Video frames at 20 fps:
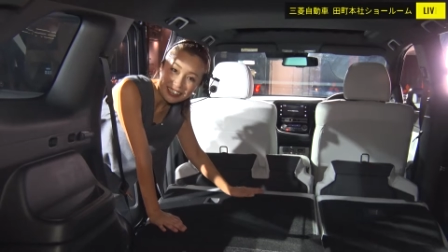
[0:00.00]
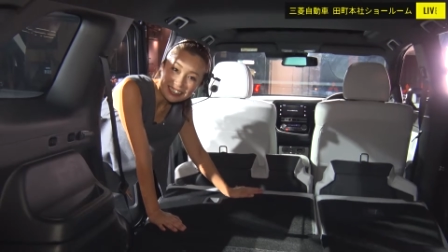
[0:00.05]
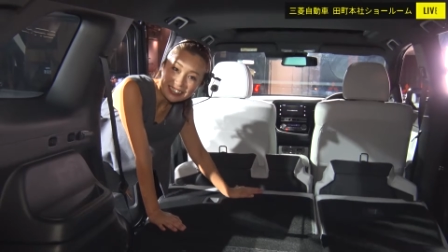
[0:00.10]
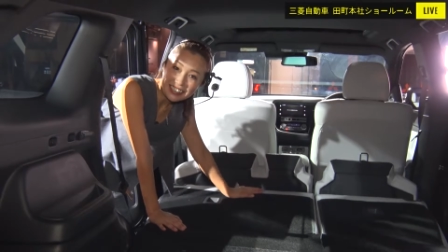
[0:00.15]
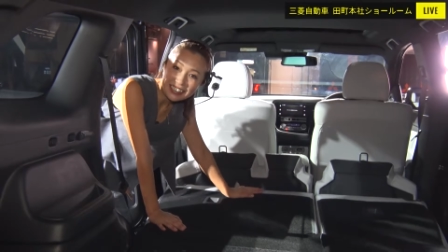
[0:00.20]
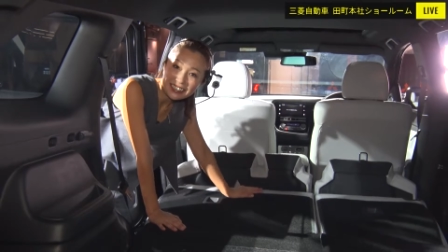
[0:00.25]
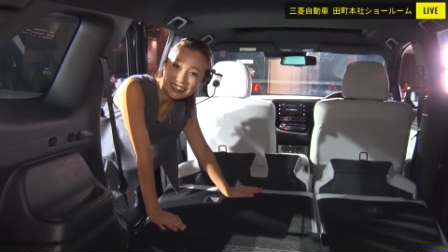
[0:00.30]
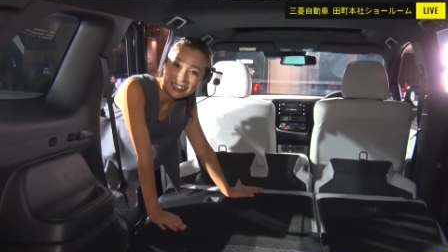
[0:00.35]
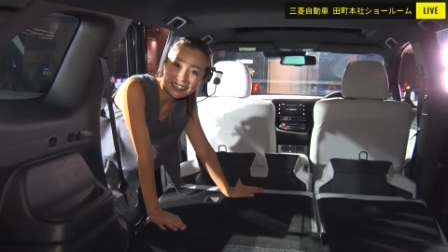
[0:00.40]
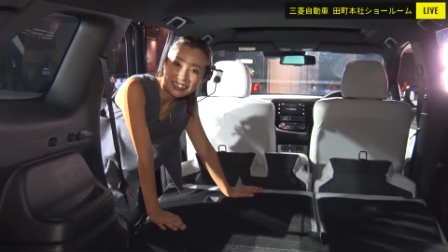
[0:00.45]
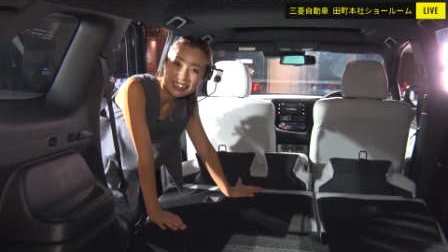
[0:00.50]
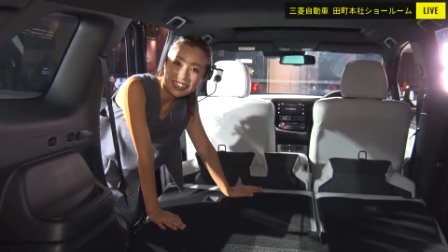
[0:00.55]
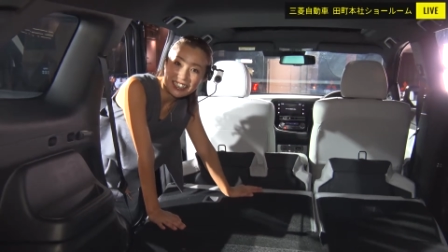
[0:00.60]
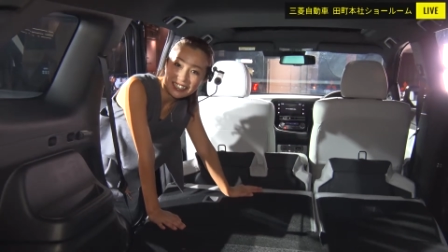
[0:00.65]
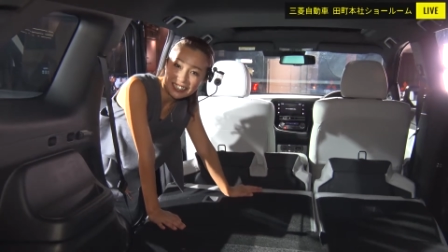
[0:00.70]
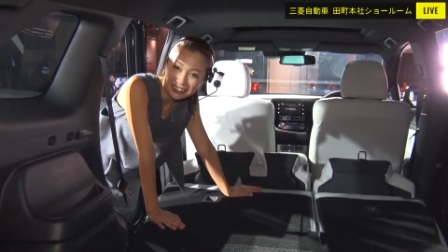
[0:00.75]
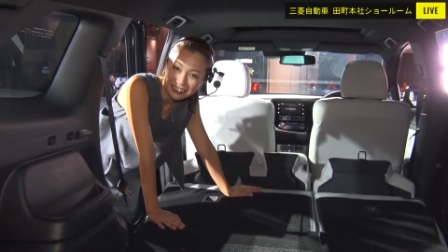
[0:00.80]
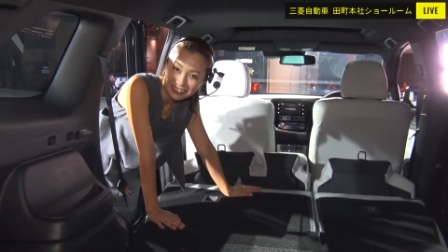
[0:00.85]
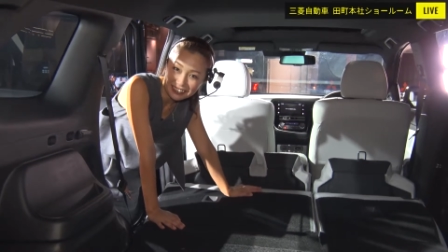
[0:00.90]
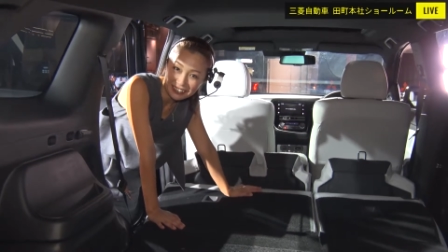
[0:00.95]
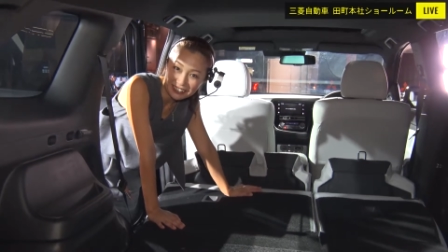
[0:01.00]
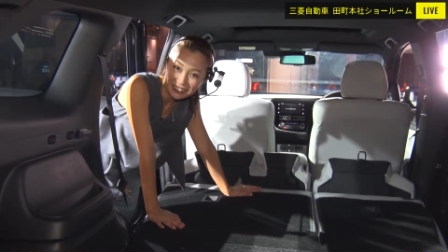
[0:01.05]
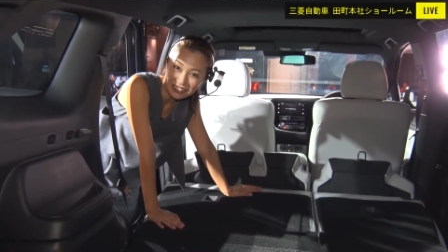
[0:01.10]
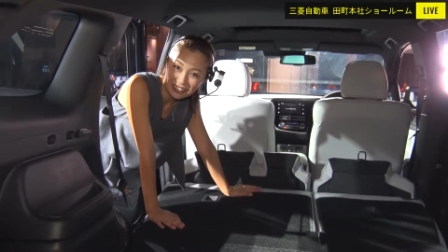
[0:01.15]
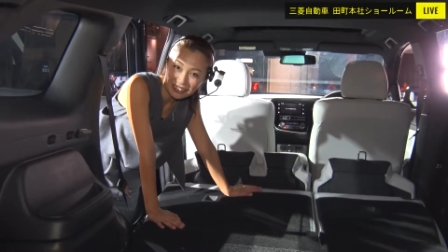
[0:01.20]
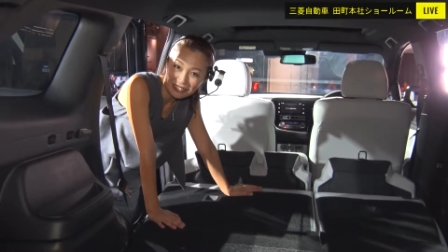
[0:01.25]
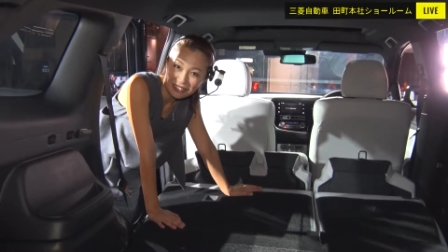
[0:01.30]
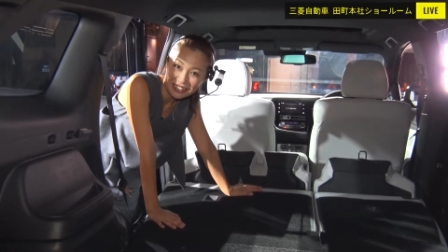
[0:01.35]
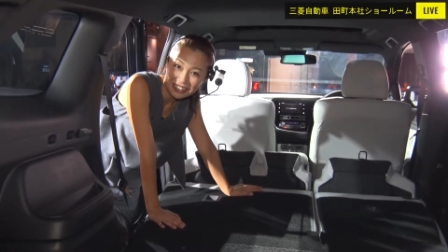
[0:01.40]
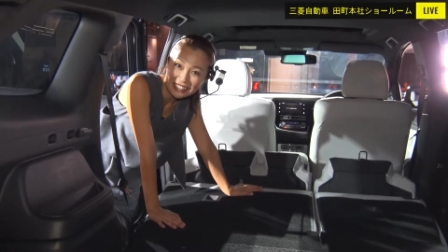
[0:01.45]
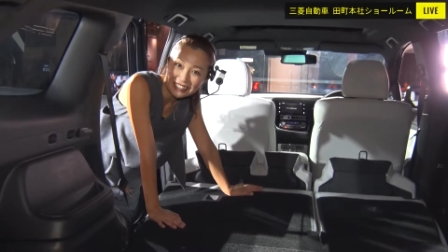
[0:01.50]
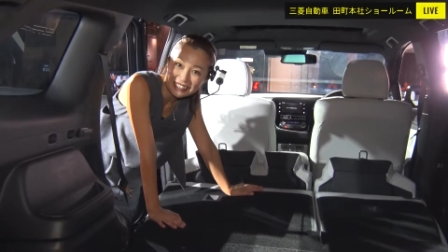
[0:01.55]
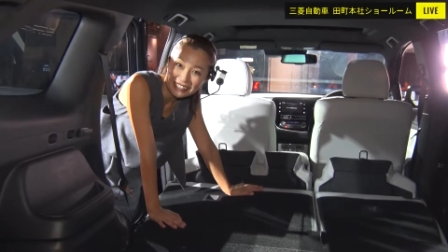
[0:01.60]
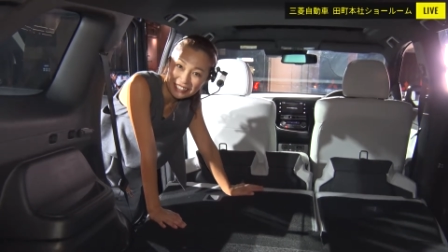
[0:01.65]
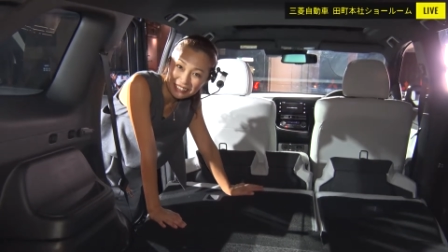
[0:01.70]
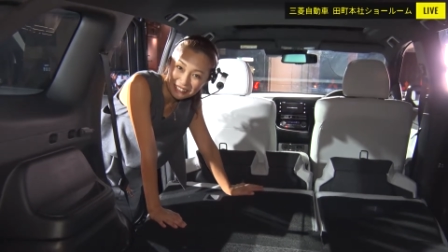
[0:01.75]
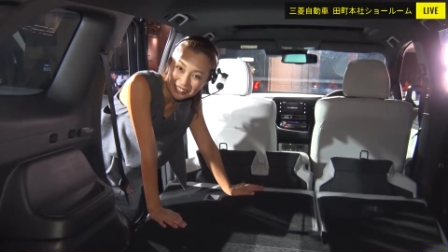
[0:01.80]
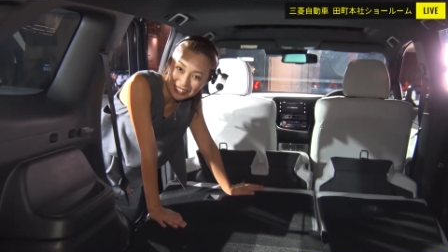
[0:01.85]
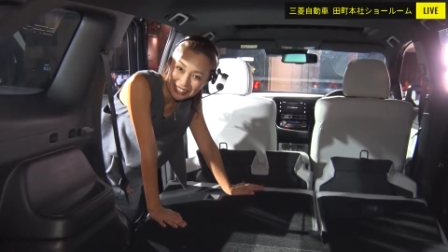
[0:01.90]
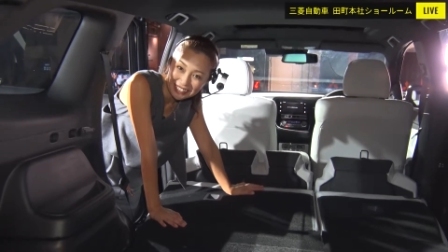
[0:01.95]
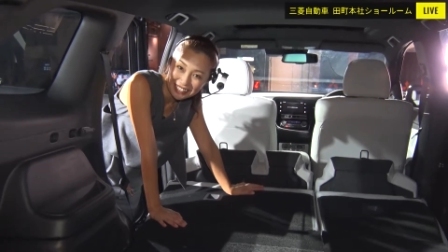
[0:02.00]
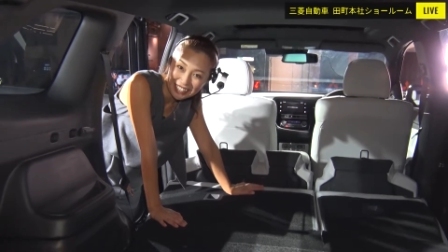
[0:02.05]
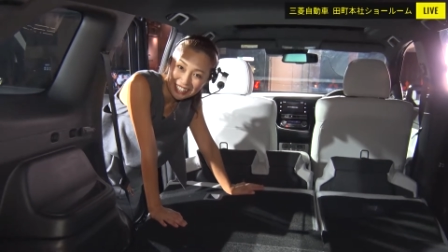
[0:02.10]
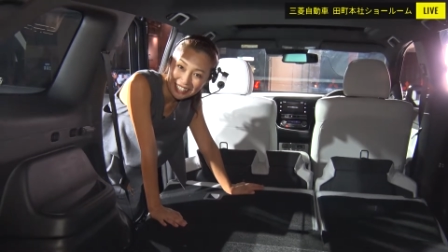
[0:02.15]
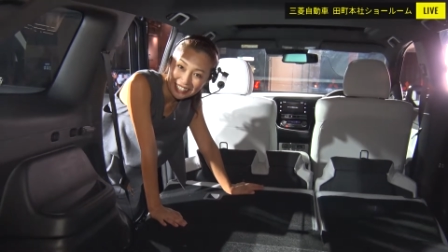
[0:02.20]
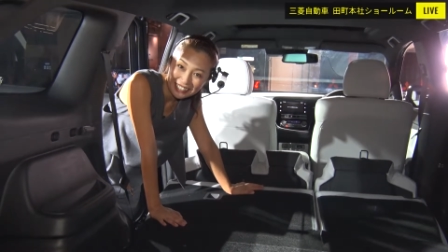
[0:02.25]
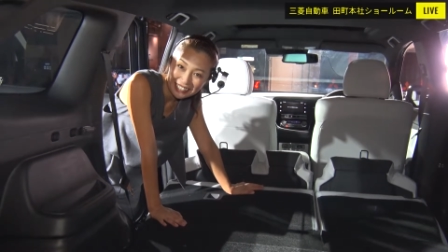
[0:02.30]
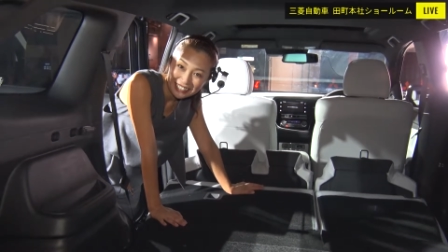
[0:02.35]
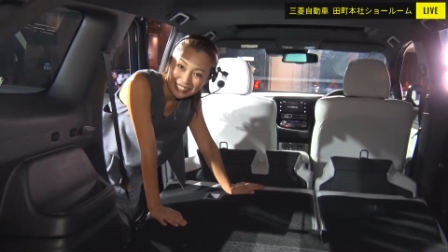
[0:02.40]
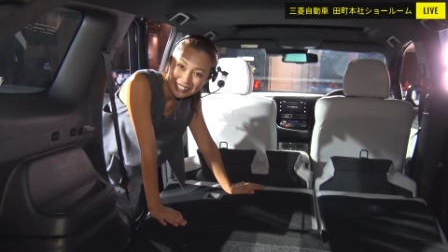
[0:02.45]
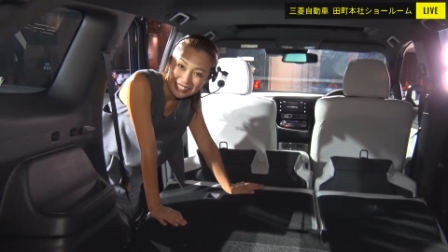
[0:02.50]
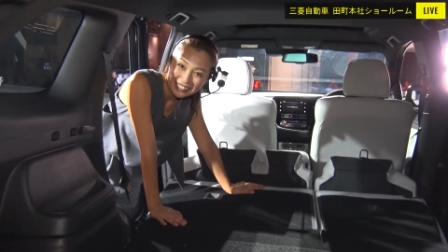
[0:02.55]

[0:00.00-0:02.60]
ださった開発者の方もいらっしゃいました。